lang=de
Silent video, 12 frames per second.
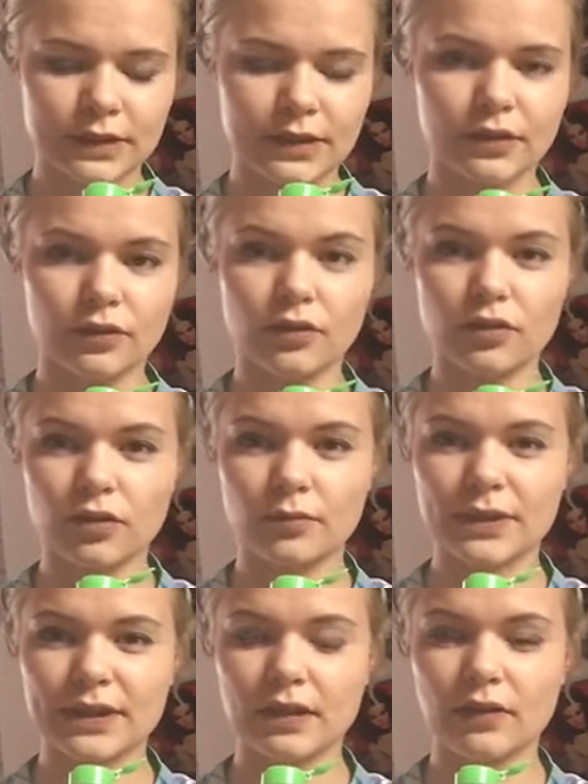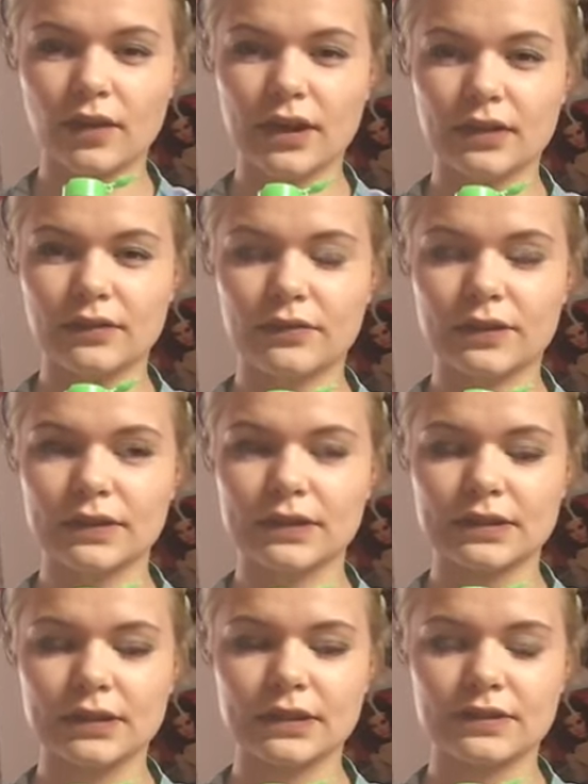Geruch mittlerweile, finde
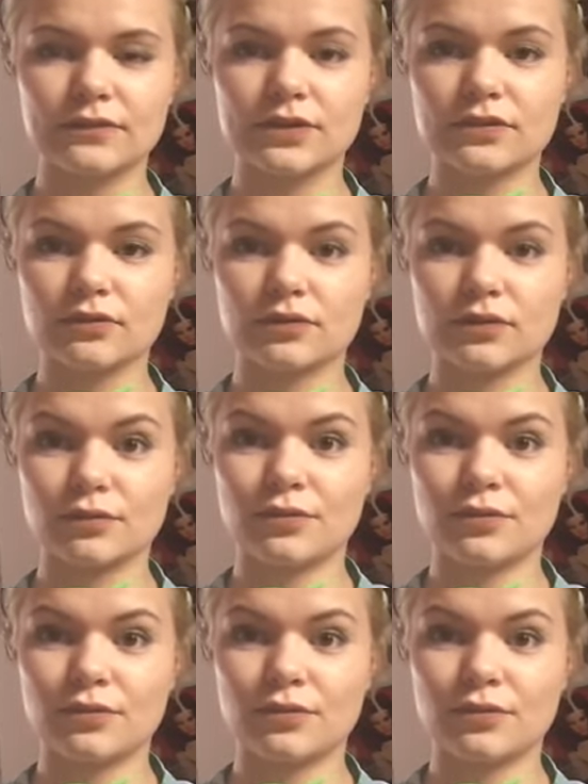ich, riecht wie so eine